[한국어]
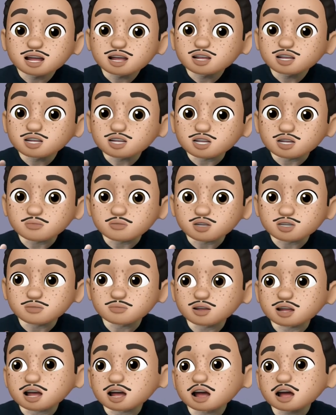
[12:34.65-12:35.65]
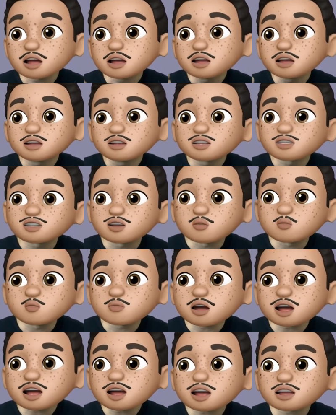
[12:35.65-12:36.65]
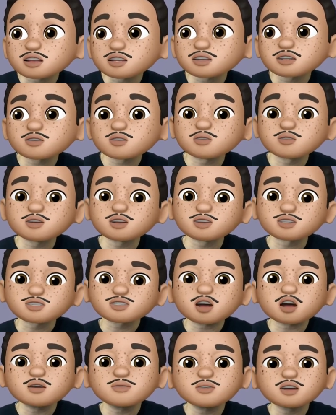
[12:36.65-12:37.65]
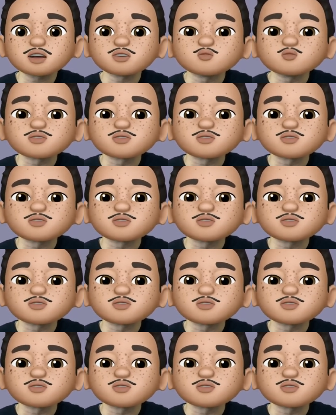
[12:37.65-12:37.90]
느껴보십니까? 저 way 같은 경우는 서면어,